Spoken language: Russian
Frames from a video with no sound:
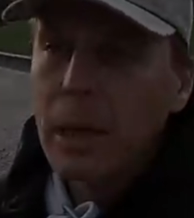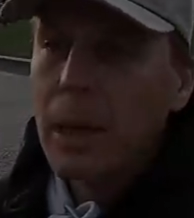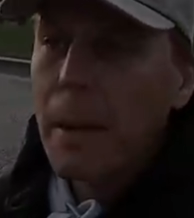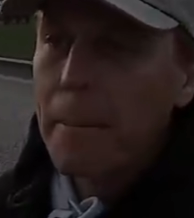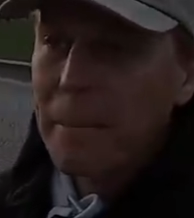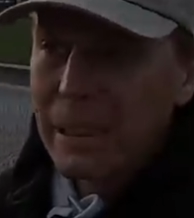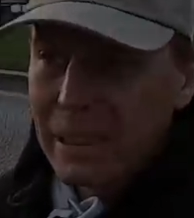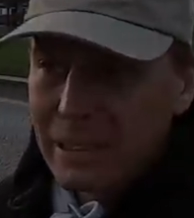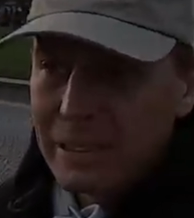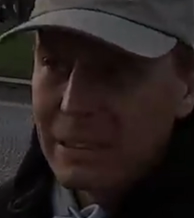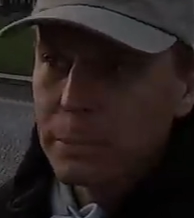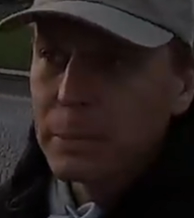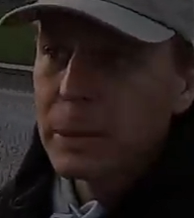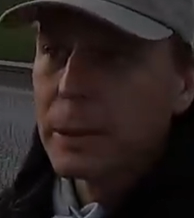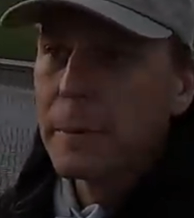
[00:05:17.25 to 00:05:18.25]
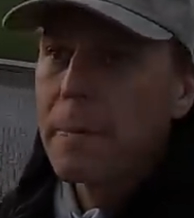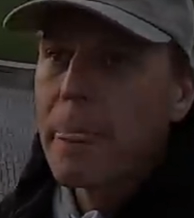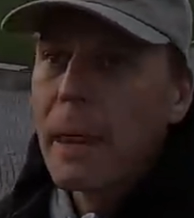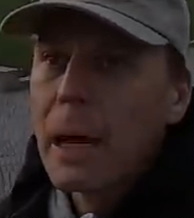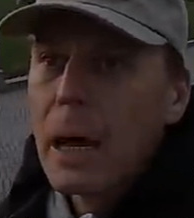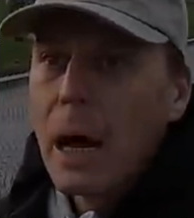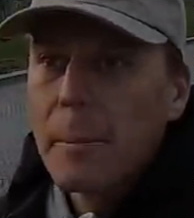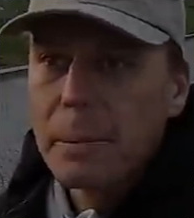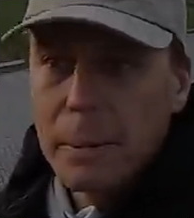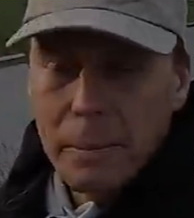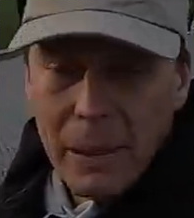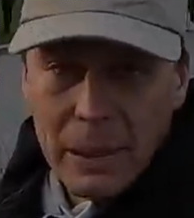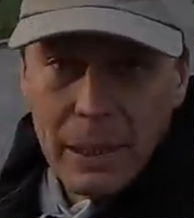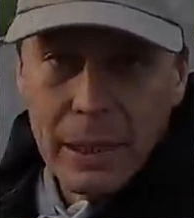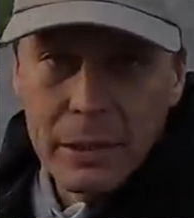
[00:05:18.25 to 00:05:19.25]
э, принципы
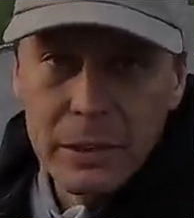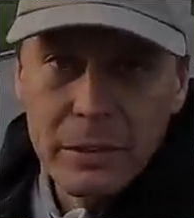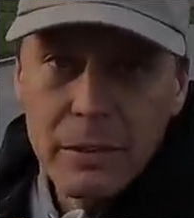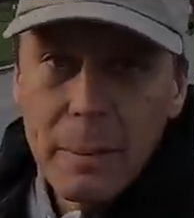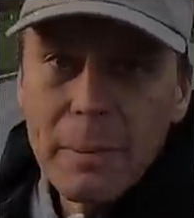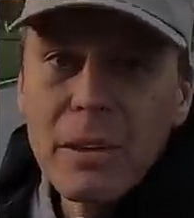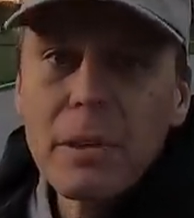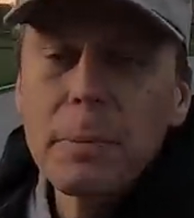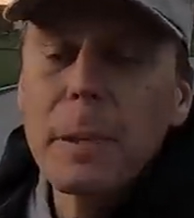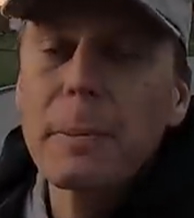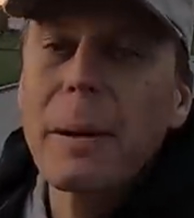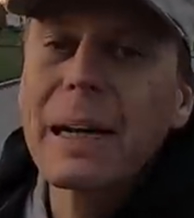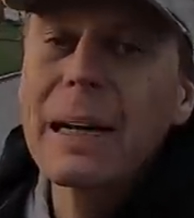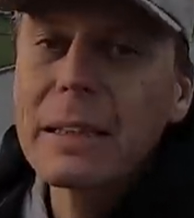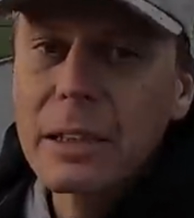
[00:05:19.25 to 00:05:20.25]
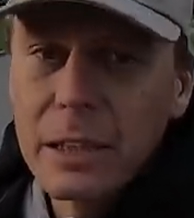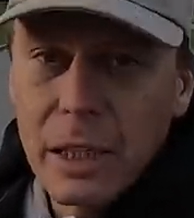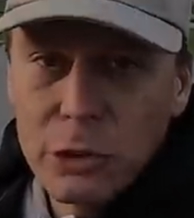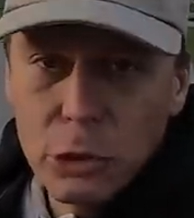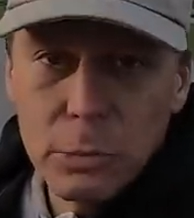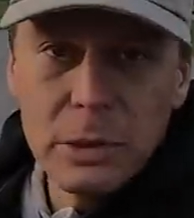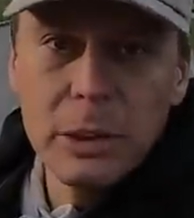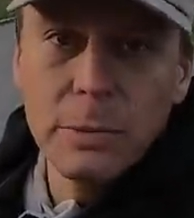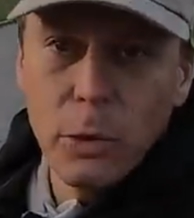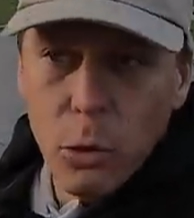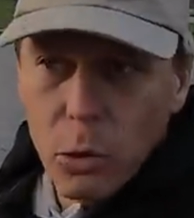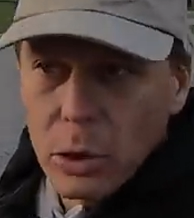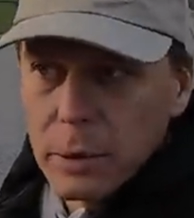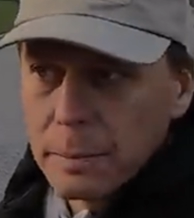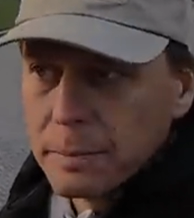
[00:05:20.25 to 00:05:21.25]
пропаганды? Во-первых, пропаганды должно быть
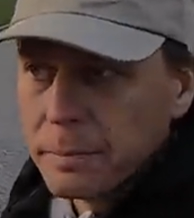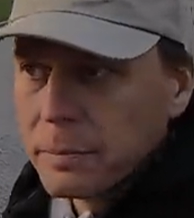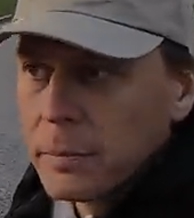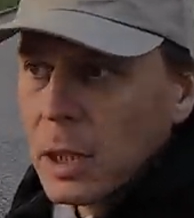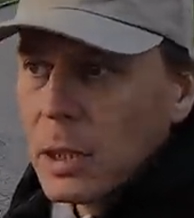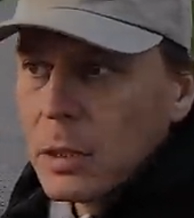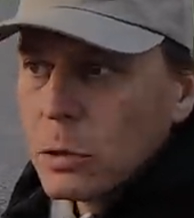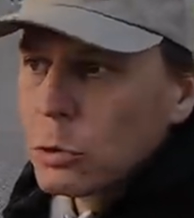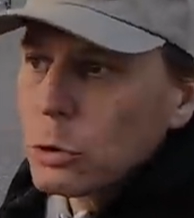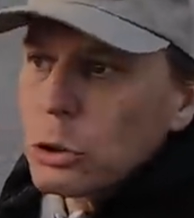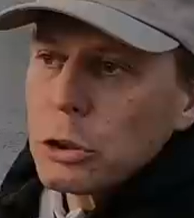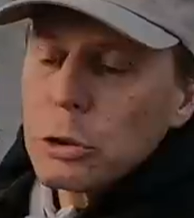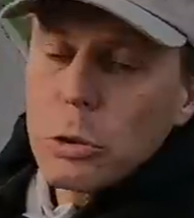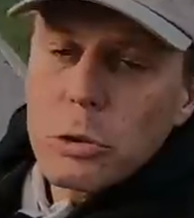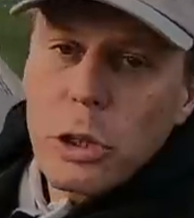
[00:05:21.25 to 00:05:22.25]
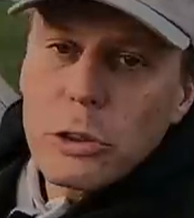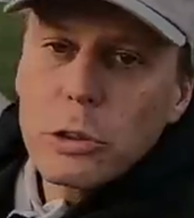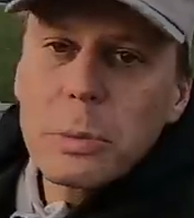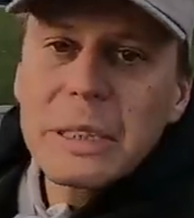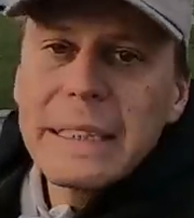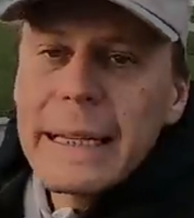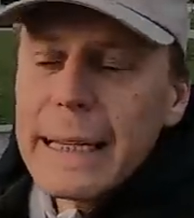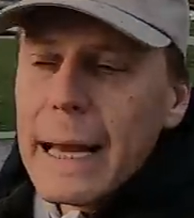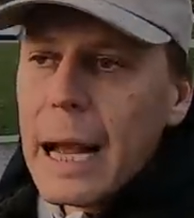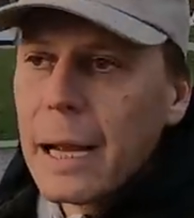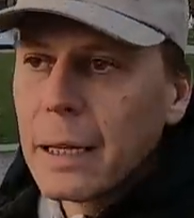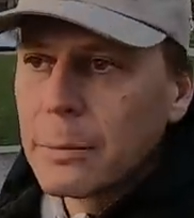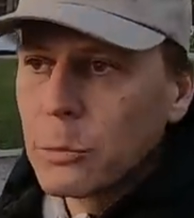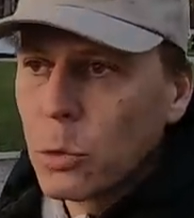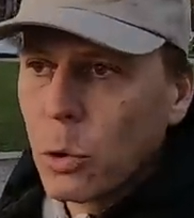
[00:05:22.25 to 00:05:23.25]
много. Ну, то есть ее должно быть
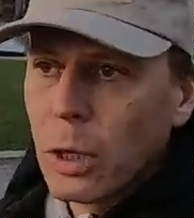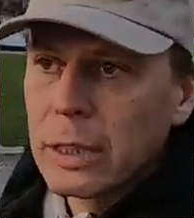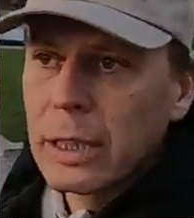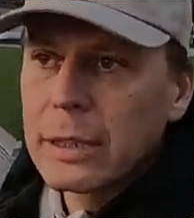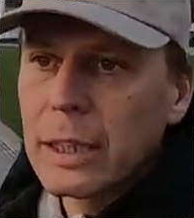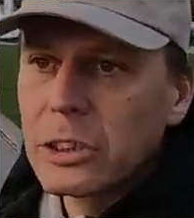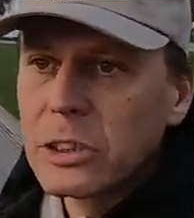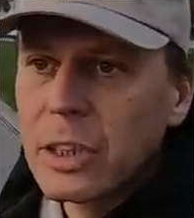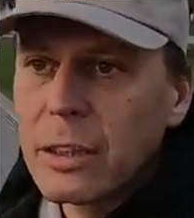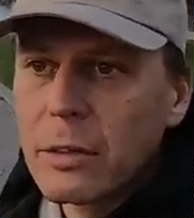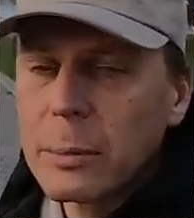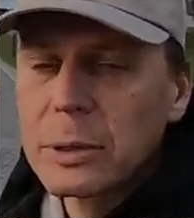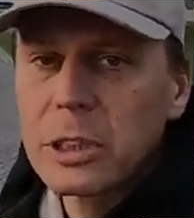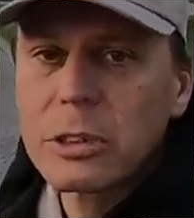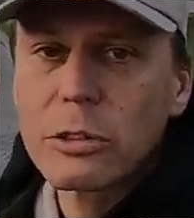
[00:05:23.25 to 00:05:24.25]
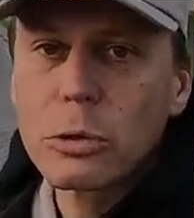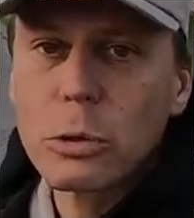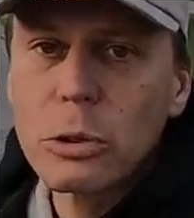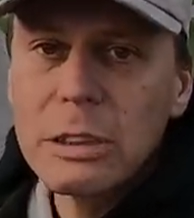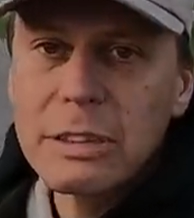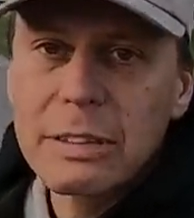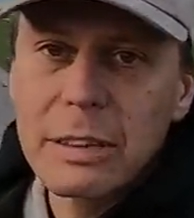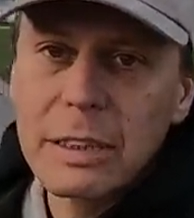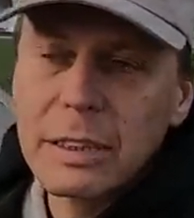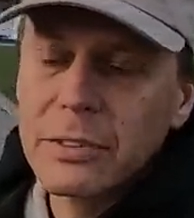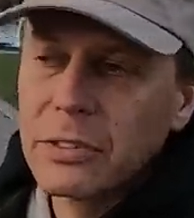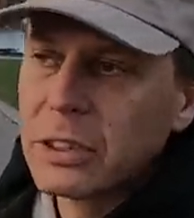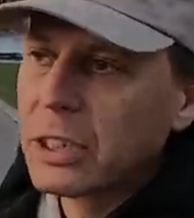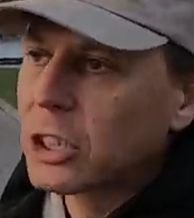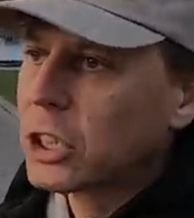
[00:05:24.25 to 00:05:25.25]
нереально много. Она должна вообще струиться из
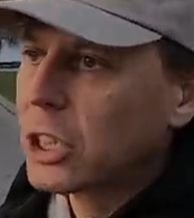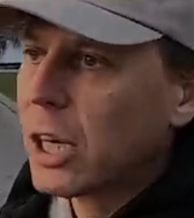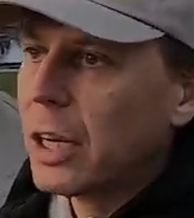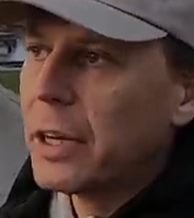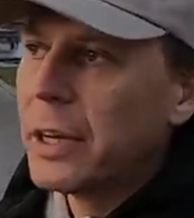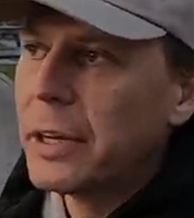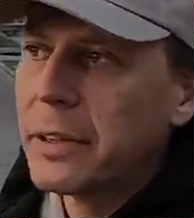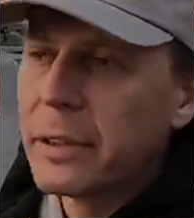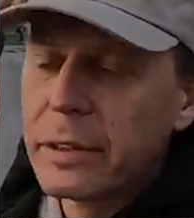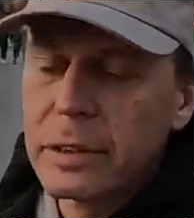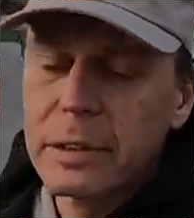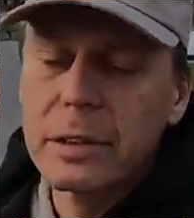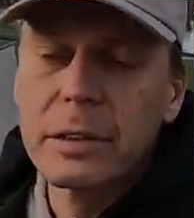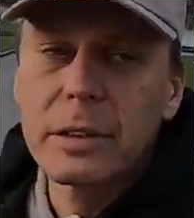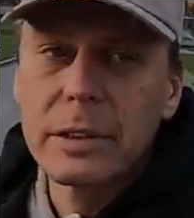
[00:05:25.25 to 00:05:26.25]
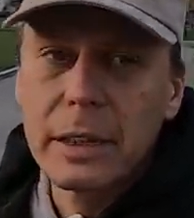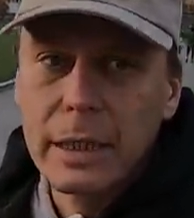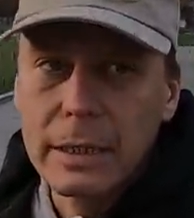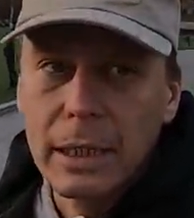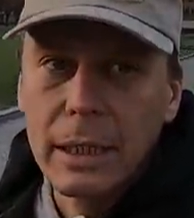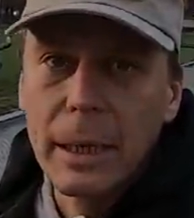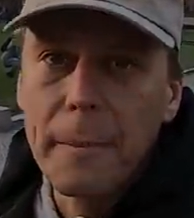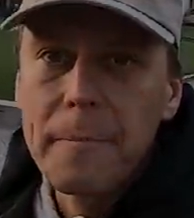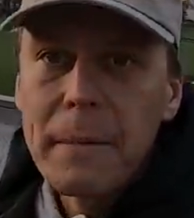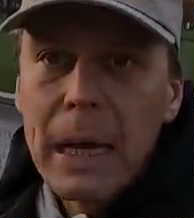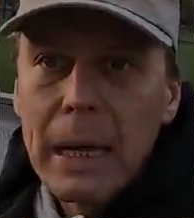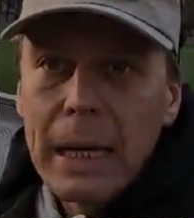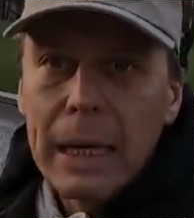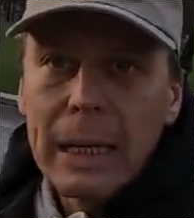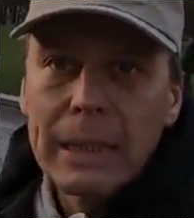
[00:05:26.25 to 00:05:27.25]
всех щелей и, и так далее.
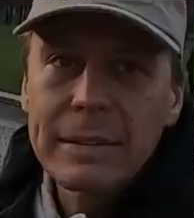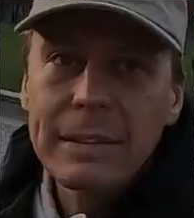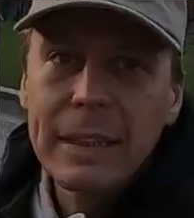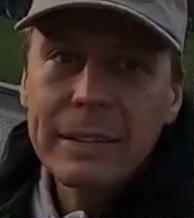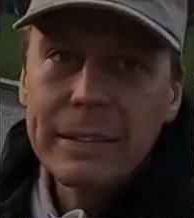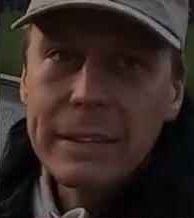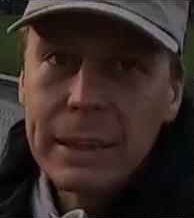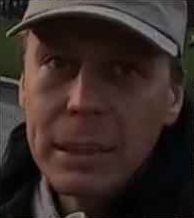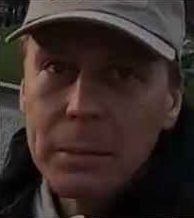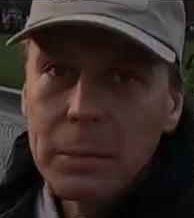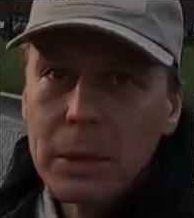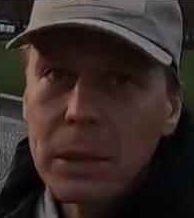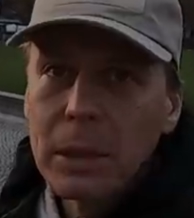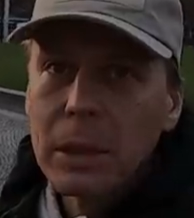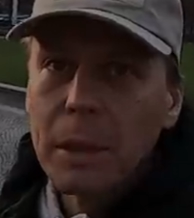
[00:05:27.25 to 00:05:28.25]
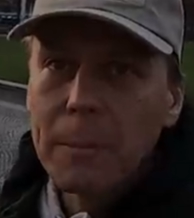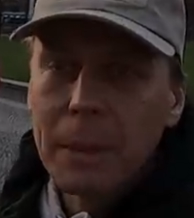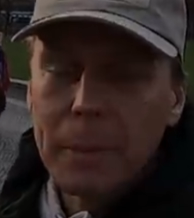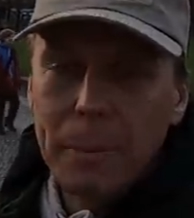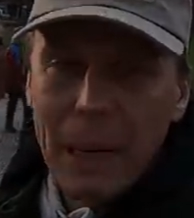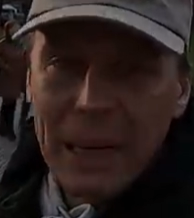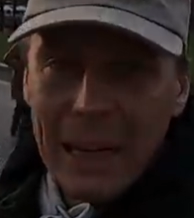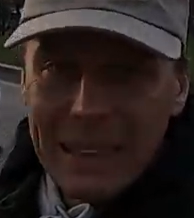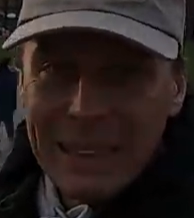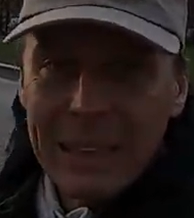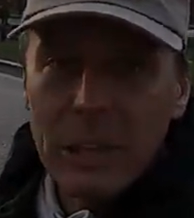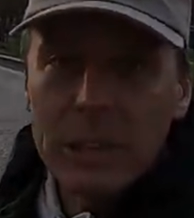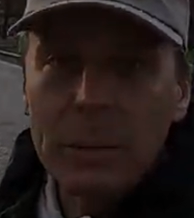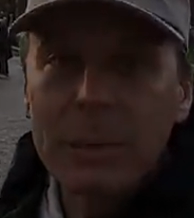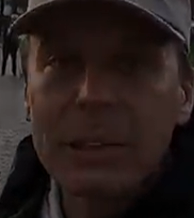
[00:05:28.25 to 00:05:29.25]
Затем э, пропаганда
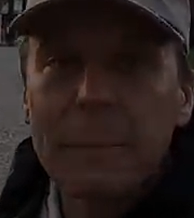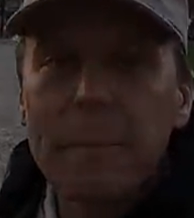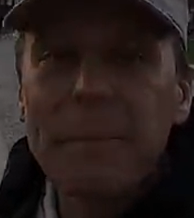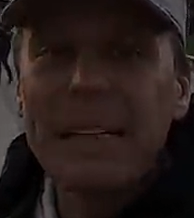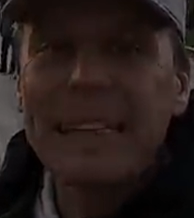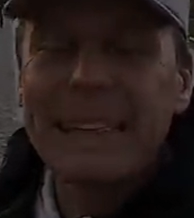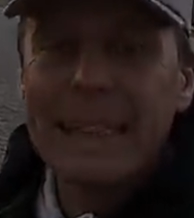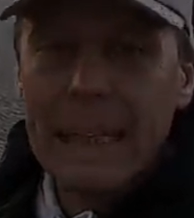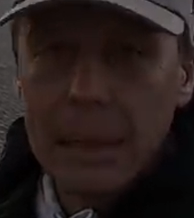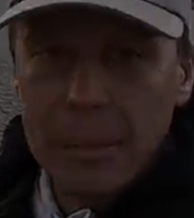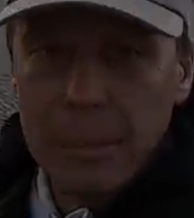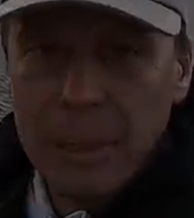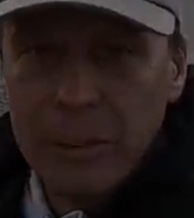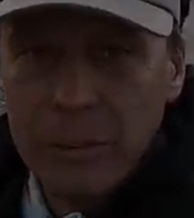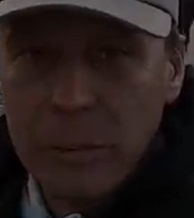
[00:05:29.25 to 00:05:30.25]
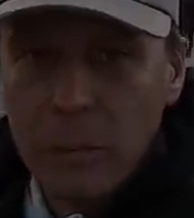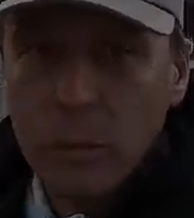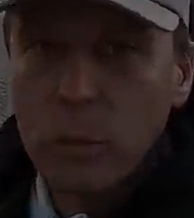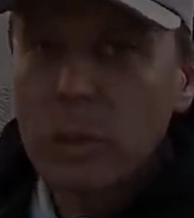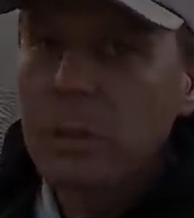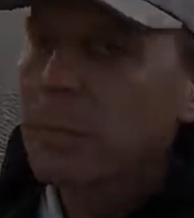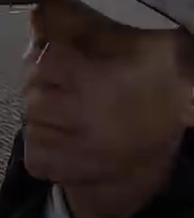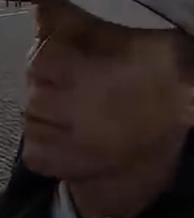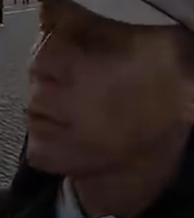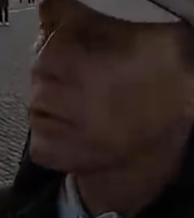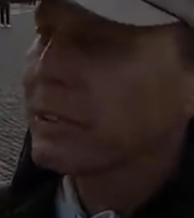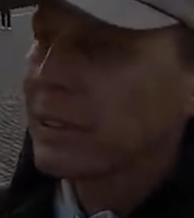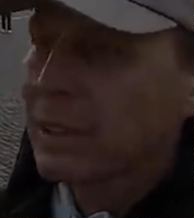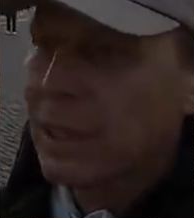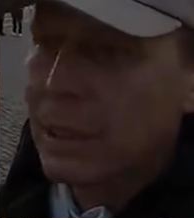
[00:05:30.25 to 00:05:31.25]
должна быть предельно простой. Вот
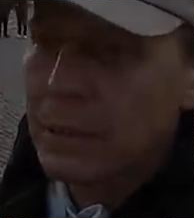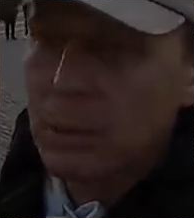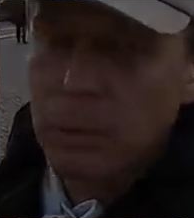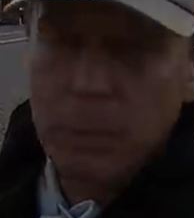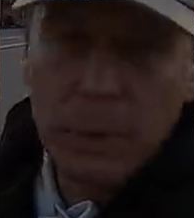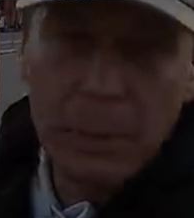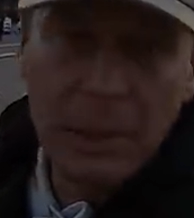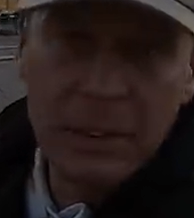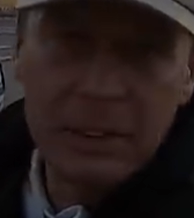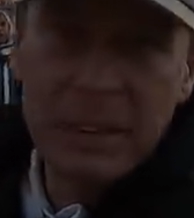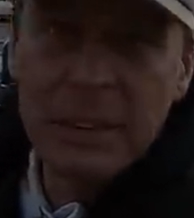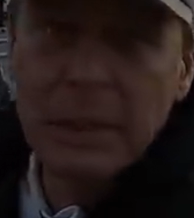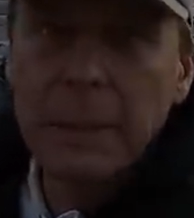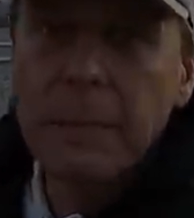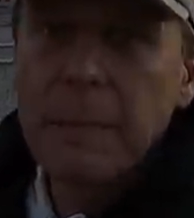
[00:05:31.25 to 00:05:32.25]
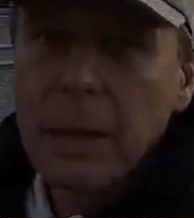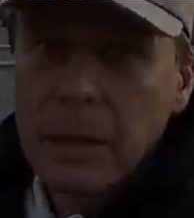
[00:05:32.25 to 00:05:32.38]
просто для тупых блондинок.